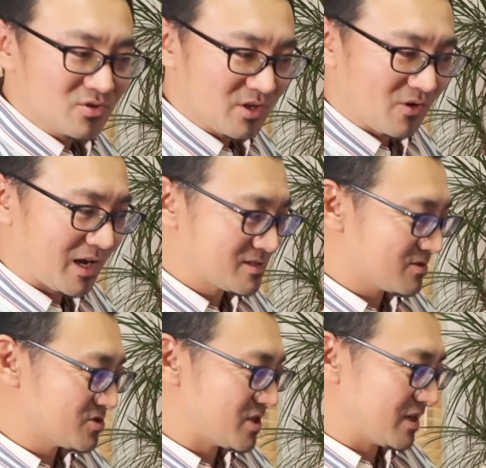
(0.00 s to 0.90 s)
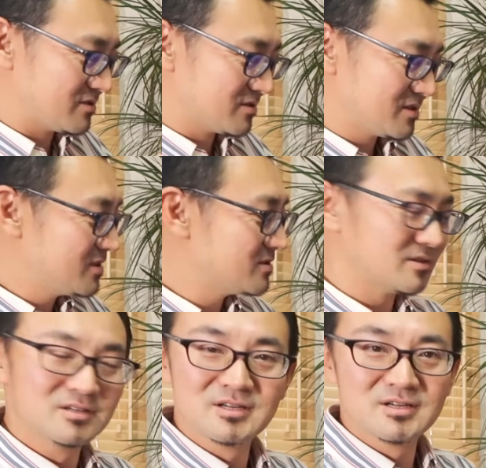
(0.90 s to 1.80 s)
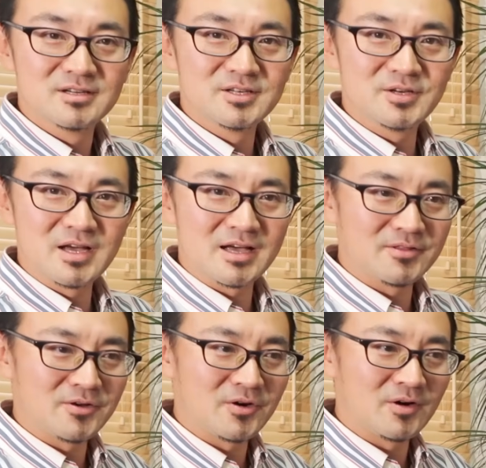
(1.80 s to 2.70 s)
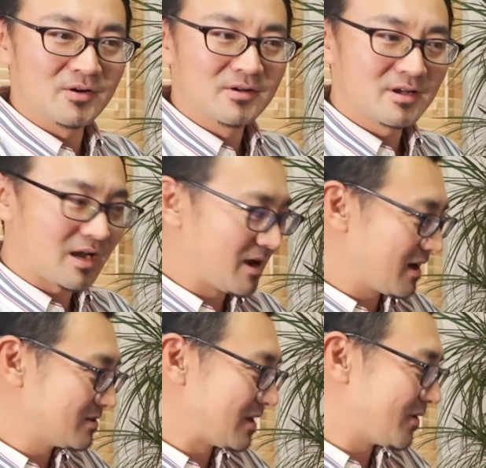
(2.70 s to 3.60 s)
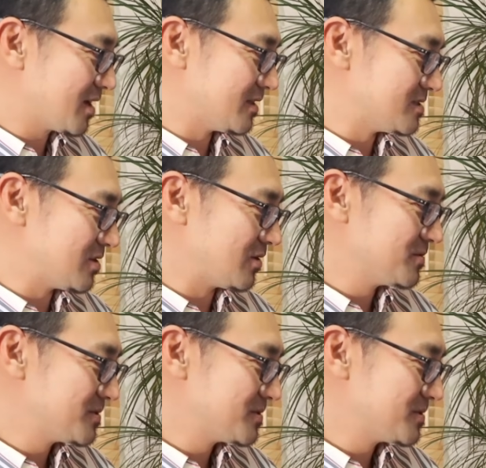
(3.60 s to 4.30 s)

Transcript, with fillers: とにこう発音していくっていうあの感覚なわけですよ。